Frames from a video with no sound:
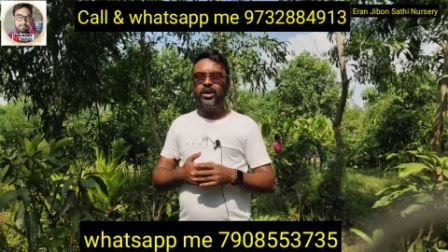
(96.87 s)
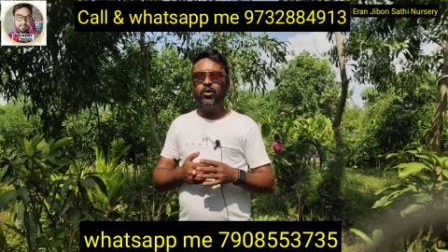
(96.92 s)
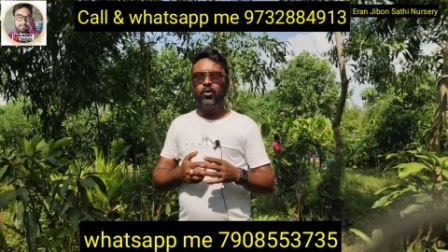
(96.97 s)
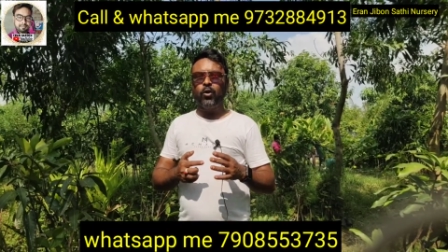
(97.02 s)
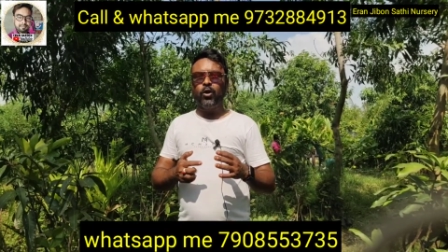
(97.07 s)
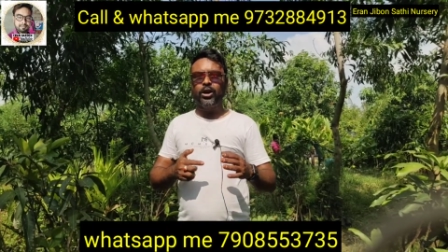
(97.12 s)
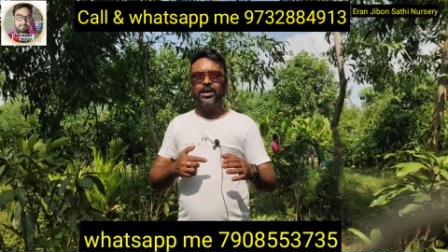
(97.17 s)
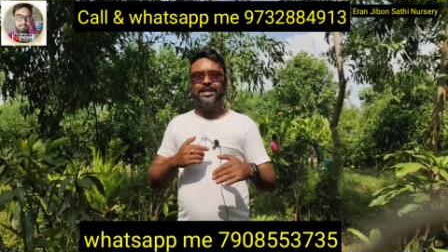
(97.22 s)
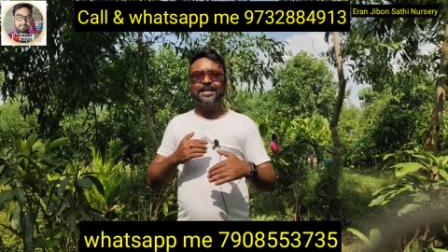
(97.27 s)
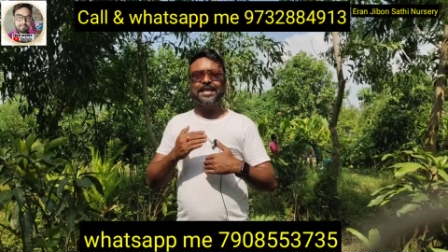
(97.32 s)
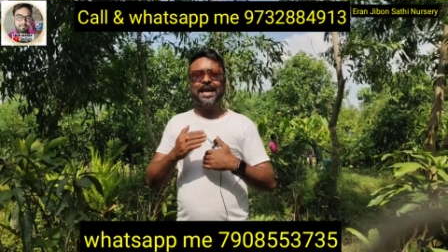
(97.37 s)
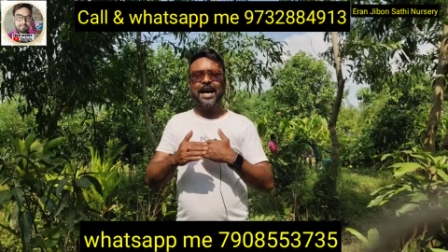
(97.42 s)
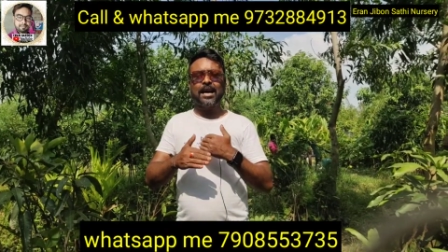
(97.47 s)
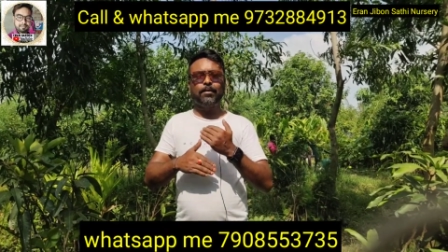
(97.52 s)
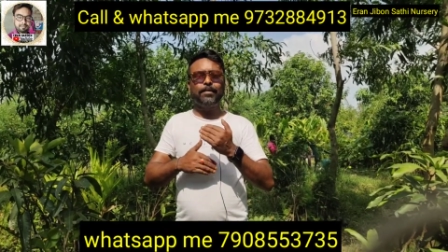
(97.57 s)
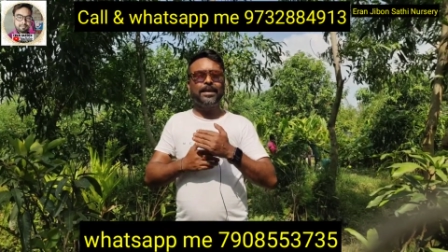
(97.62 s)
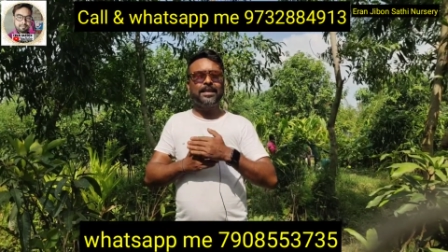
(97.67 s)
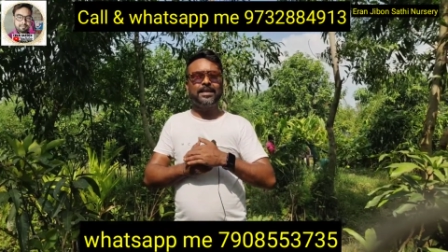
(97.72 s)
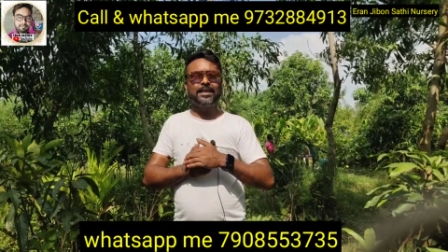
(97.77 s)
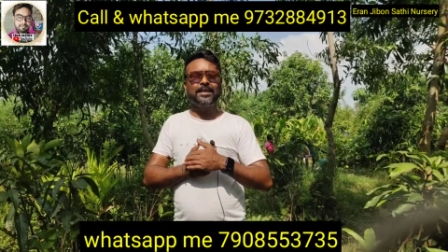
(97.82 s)
और चार
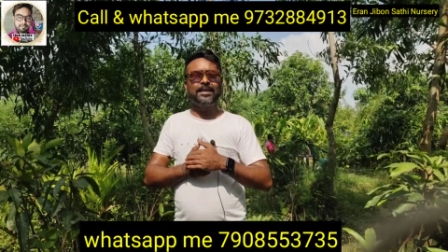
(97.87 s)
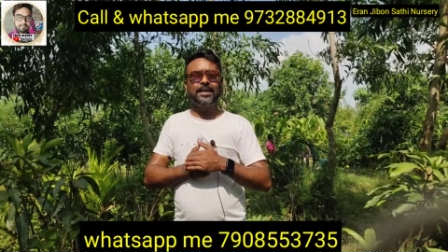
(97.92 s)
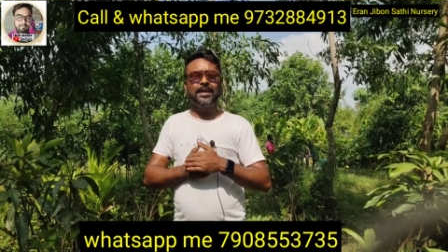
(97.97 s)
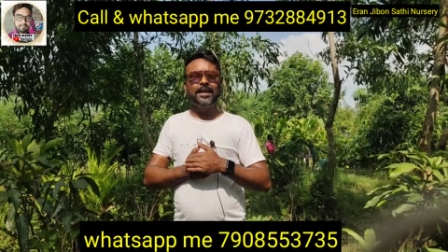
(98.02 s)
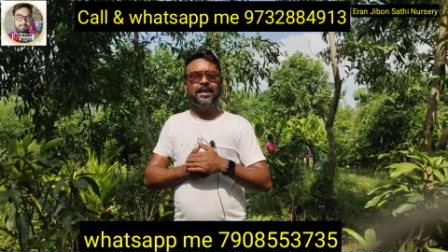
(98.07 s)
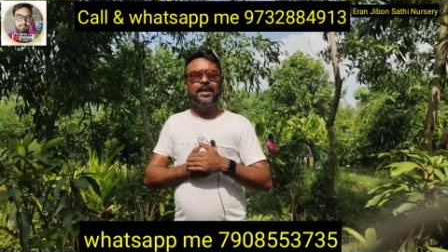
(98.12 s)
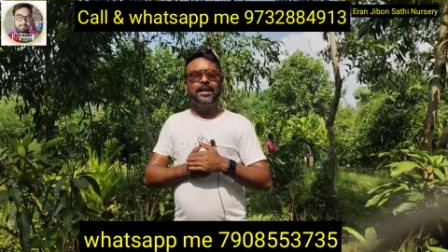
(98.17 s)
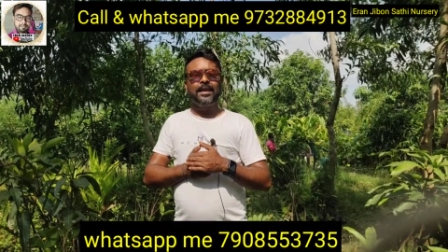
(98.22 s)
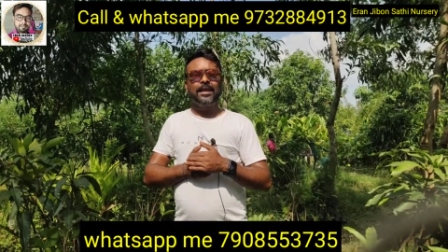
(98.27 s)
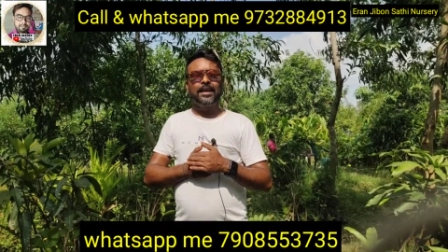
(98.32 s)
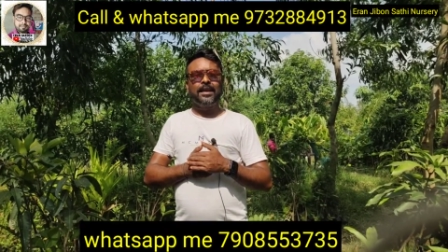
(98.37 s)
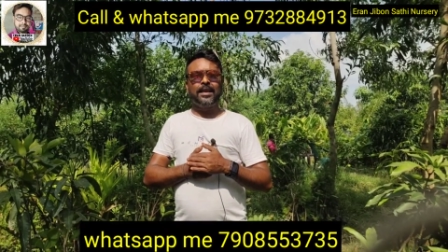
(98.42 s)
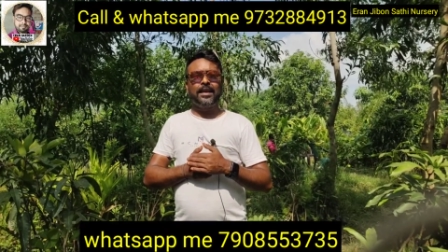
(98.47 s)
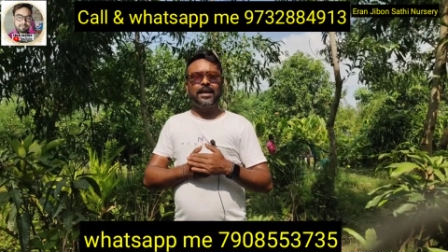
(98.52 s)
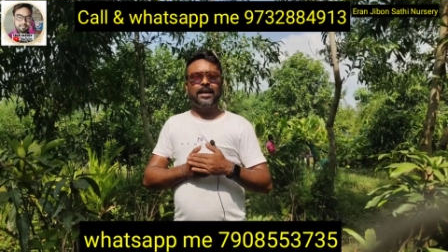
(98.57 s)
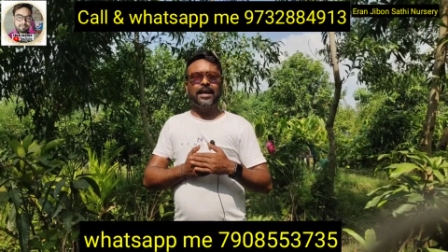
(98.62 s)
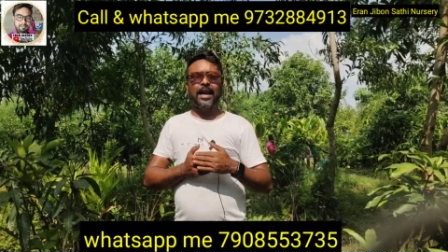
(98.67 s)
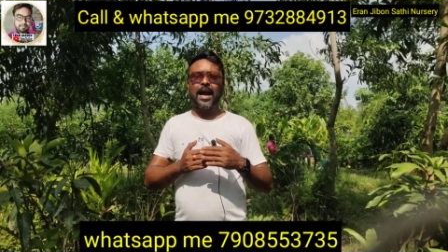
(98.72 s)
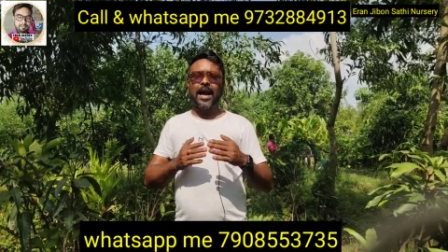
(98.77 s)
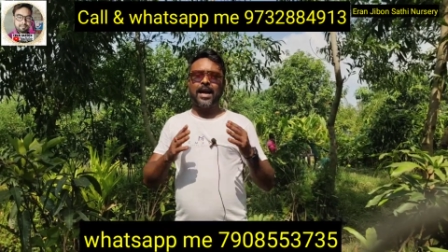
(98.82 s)
बजे से
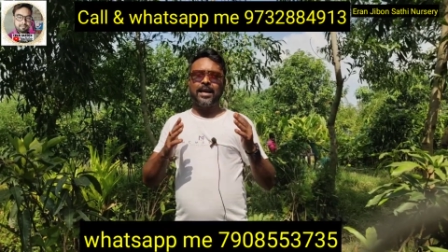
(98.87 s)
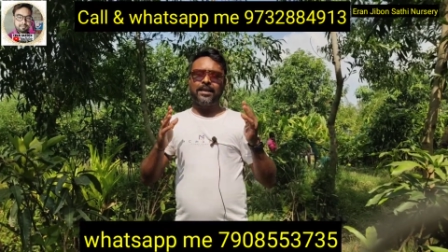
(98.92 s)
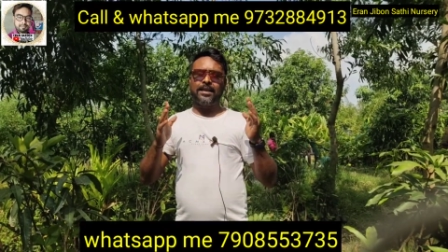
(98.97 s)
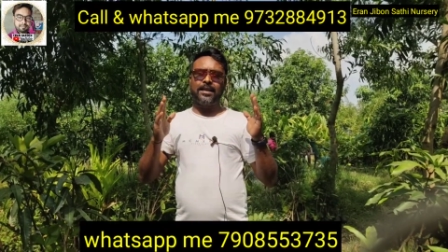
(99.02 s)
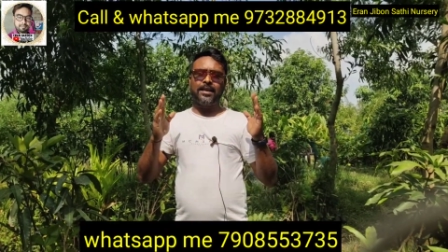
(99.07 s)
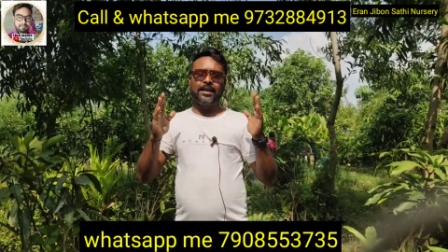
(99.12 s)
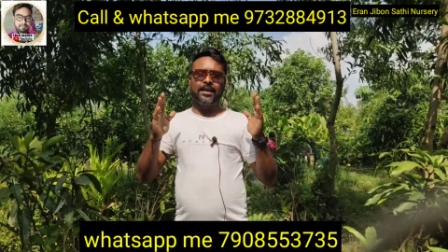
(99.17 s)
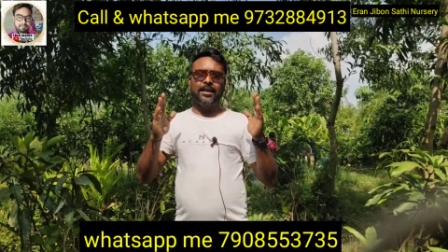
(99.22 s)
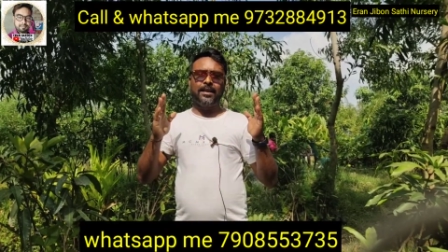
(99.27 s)
रात